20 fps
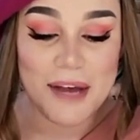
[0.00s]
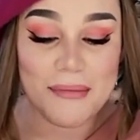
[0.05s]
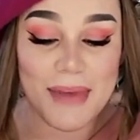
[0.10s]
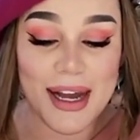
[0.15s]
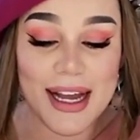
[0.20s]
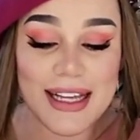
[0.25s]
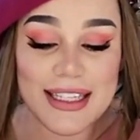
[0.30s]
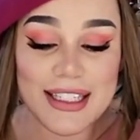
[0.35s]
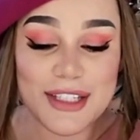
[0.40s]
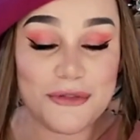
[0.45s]

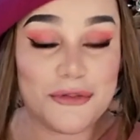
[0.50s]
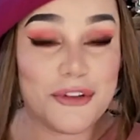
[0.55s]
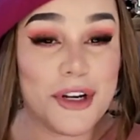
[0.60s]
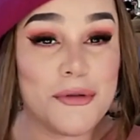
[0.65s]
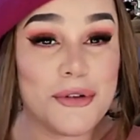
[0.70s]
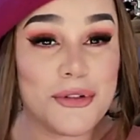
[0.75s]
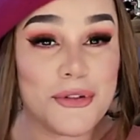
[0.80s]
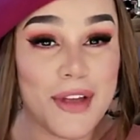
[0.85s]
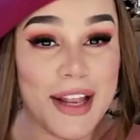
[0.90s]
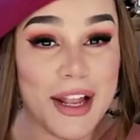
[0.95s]
Mas
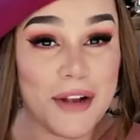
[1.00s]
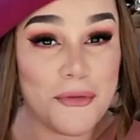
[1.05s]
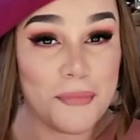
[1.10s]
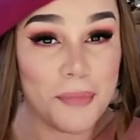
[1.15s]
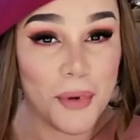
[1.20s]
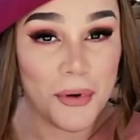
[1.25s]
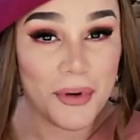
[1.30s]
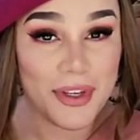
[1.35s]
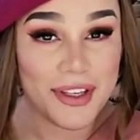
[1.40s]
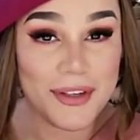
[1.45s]
vamos falar um
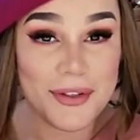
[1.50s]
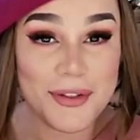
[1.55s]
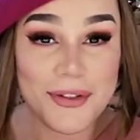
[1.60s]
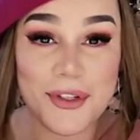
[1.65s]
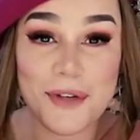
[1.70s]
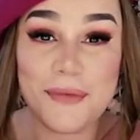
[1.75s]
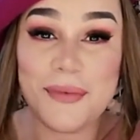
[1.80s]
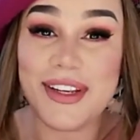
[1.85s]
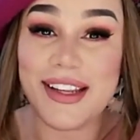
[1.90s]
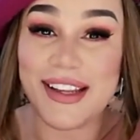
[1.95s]
pouquinho
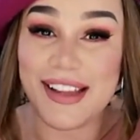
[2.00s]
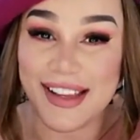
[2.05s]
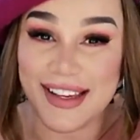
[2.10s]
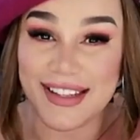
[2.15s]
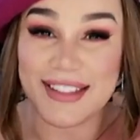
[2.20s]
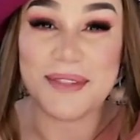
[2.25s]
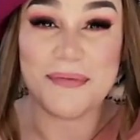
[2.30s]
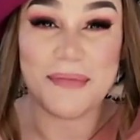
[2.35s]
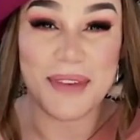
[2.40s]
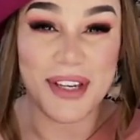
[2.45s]
sobre
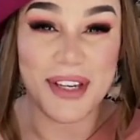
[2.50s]
esse